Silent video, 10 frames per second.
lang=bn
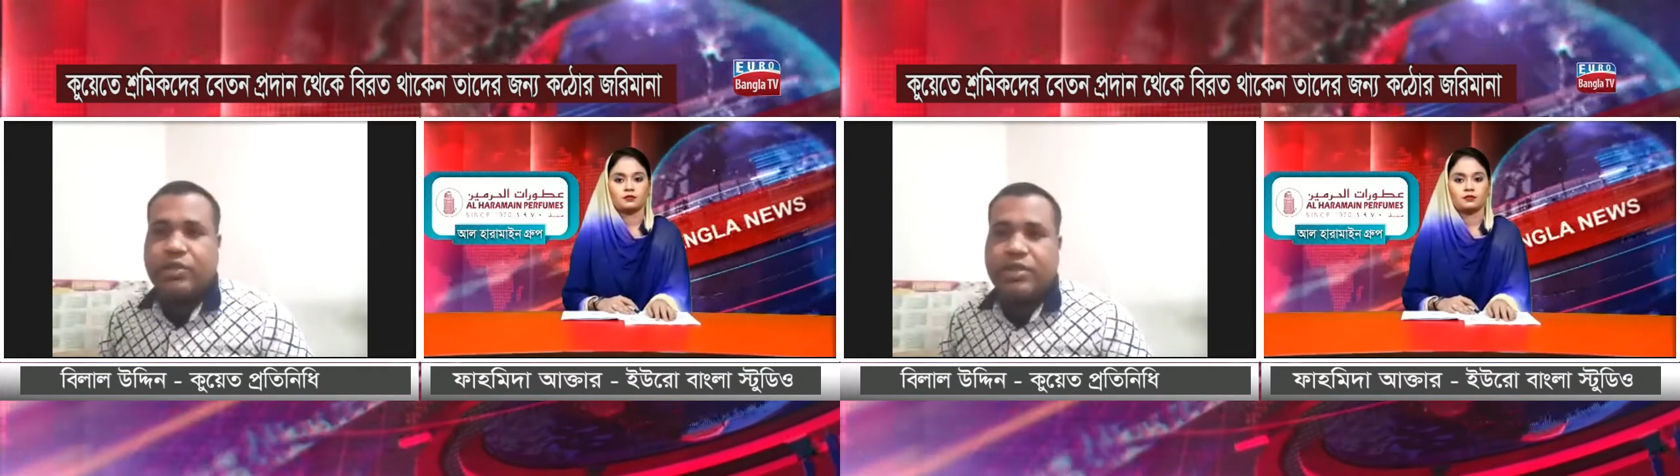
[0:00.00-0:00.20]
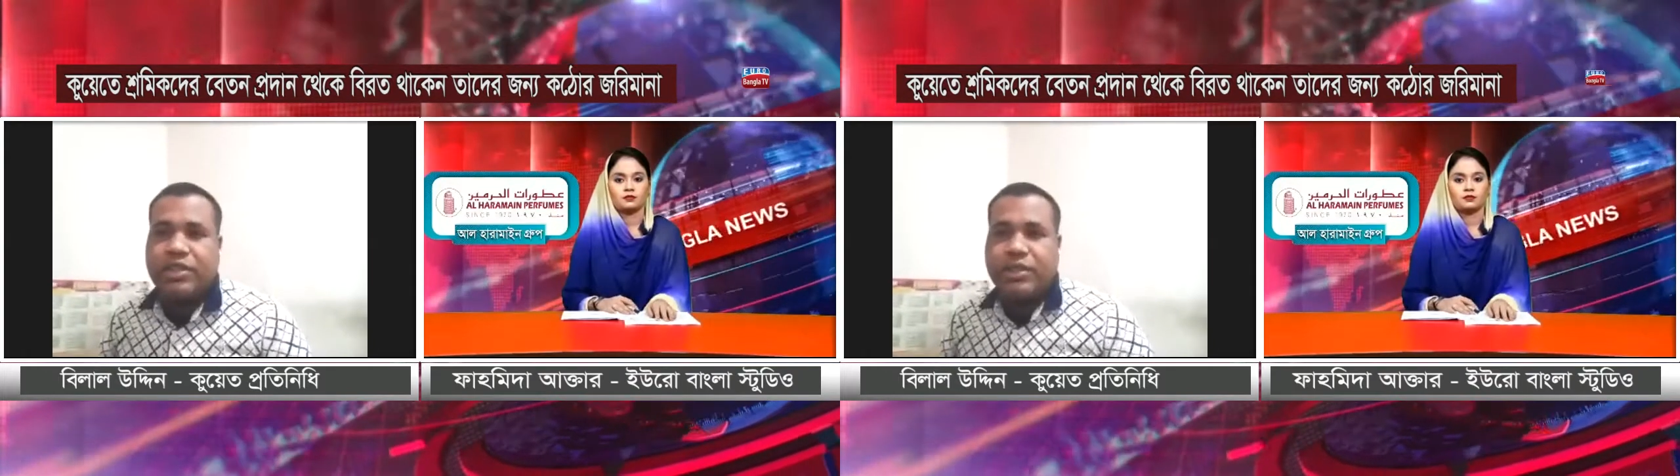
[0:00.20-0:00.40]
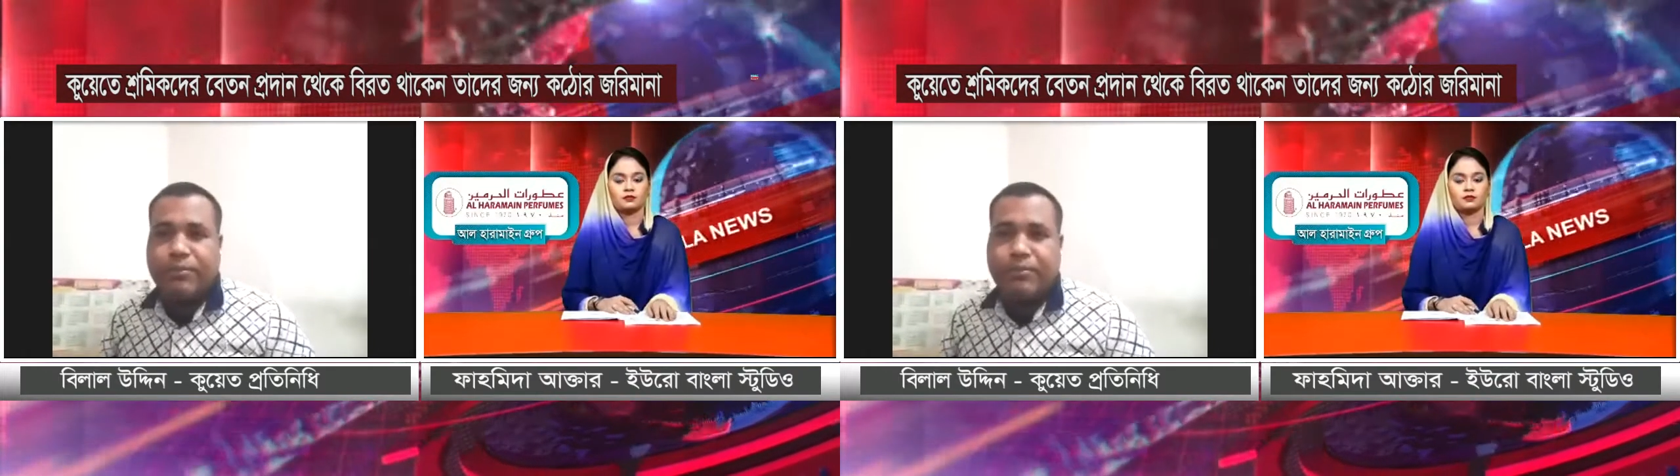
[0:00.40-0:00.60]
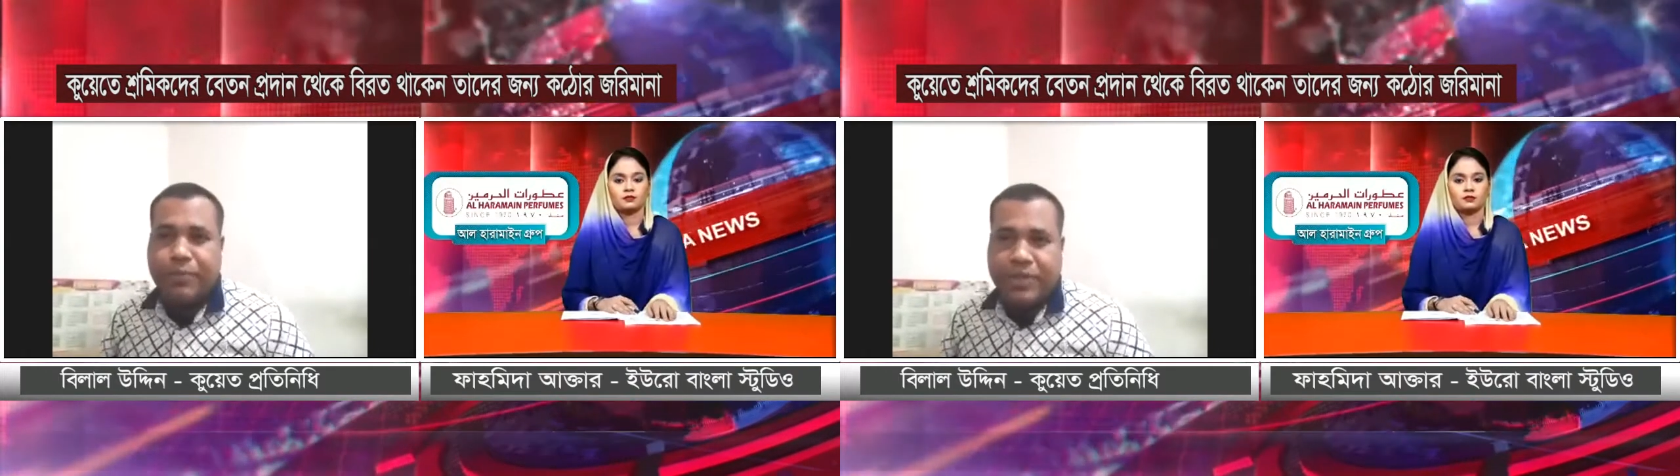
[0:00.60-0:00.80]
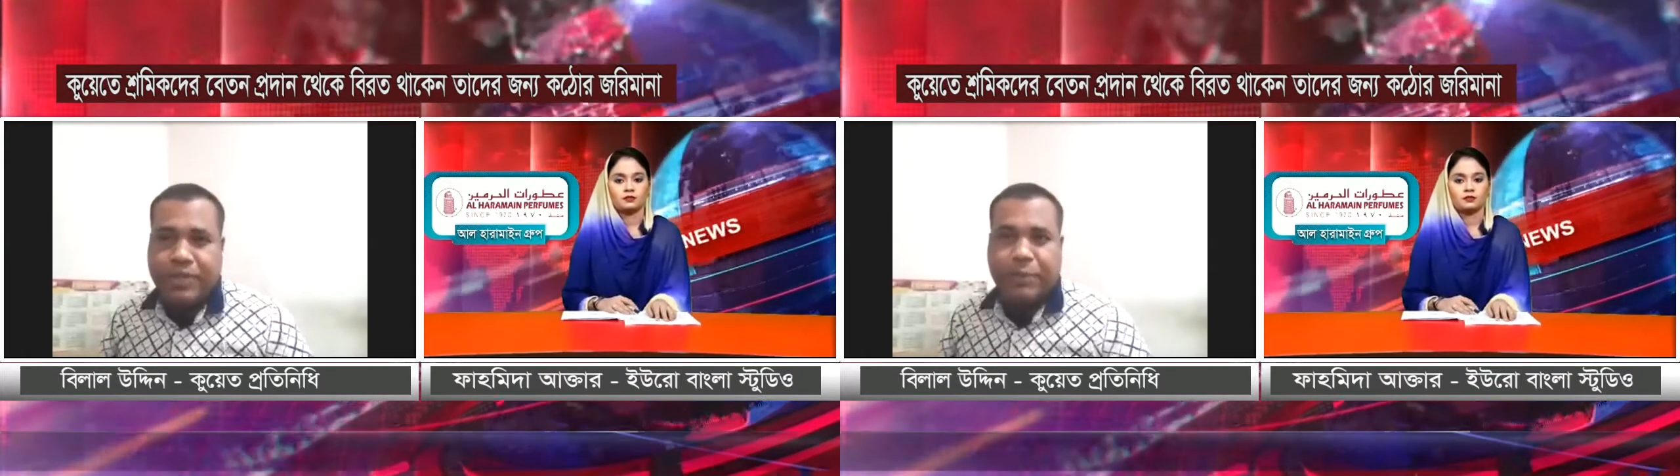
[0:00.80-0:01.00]
দিন বৃদ্ধি
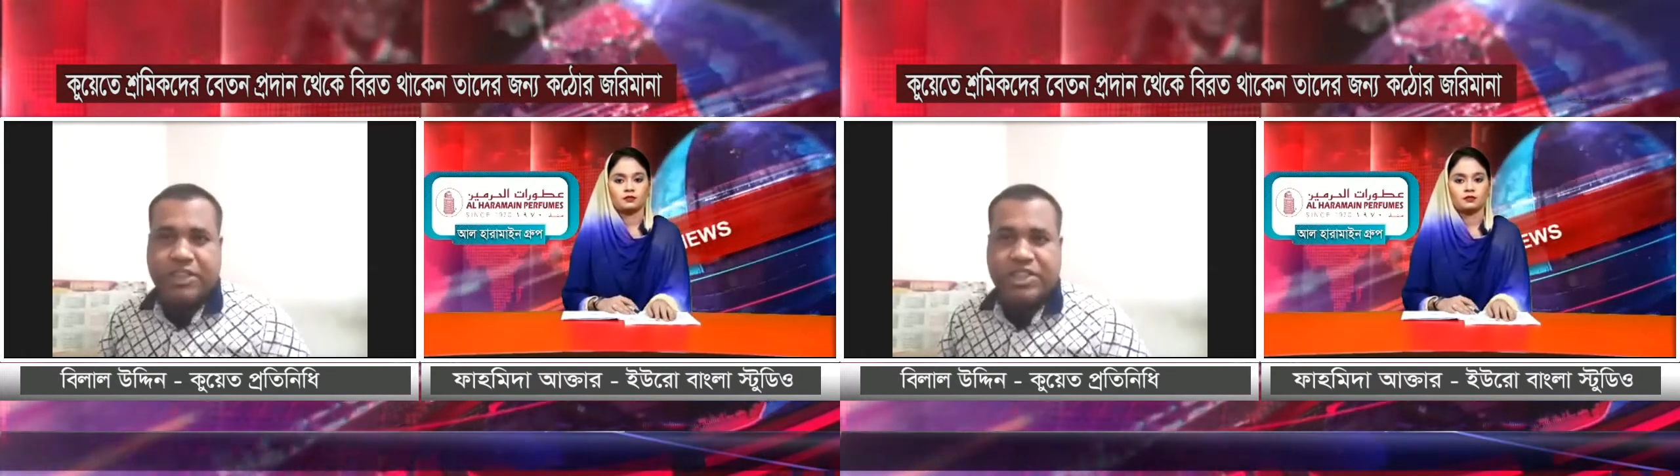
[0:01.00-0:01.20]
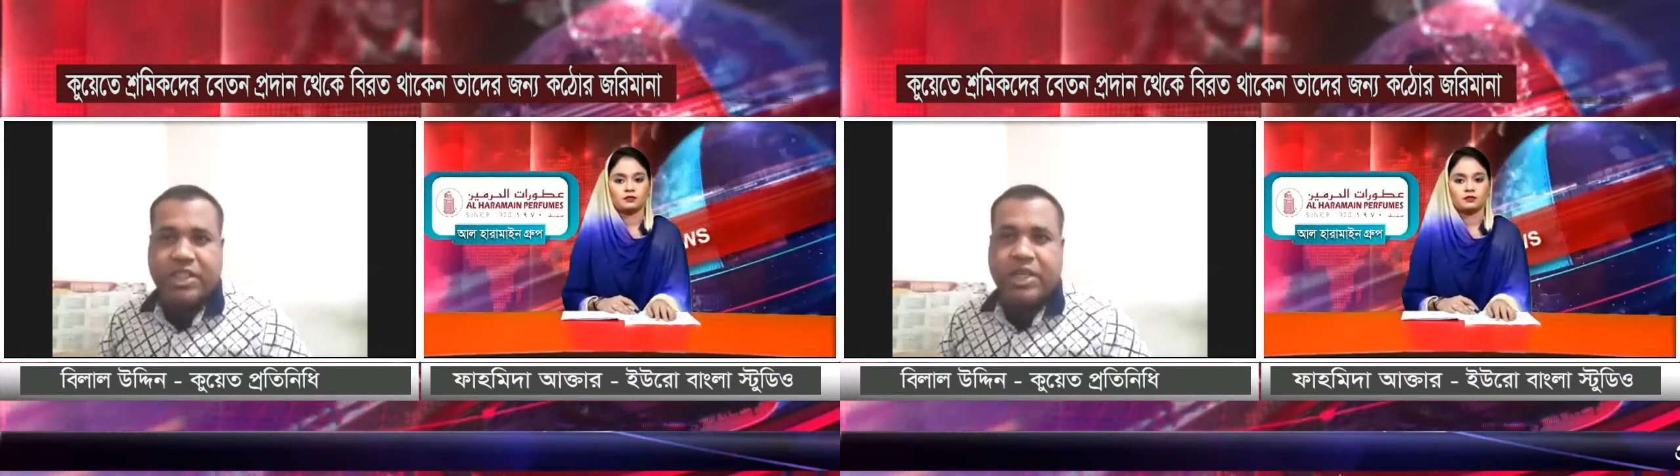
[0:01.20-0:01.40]
পাচ্ছে